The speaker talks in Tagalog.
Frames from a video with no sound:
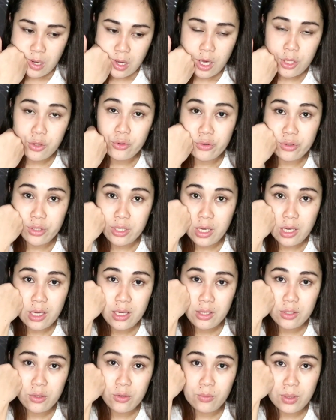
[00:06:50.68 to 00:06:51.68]
ano
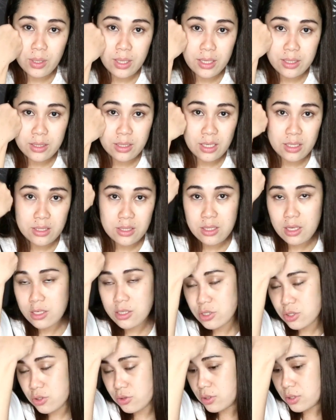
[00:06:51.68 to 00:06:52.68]
niya, yung magandang
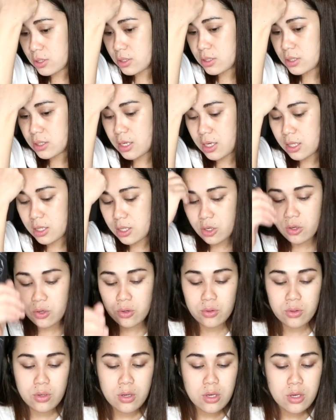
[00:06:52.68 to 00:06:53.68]
texture ng skin
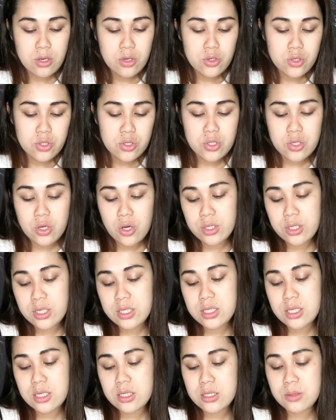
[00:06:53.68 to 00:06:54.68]
ko. So,
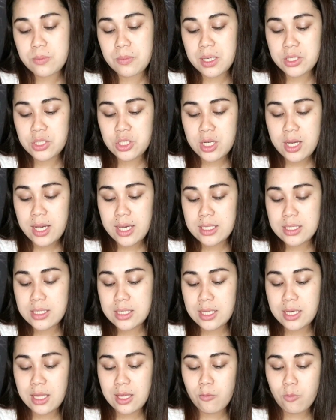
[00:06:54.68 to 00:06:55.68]
this is matcha
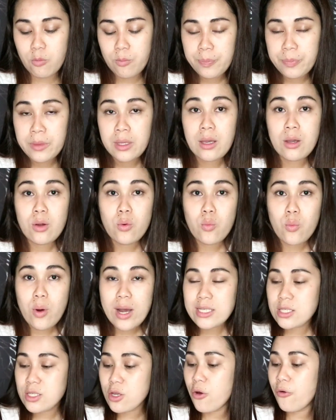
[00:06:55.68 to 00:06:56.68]
ice cream
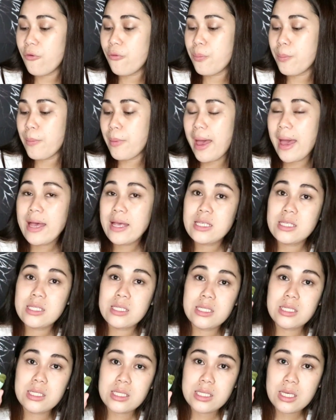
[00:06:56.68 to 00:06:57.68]
was of
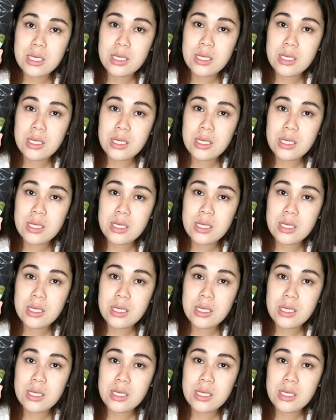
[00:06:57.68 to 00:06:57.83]
mast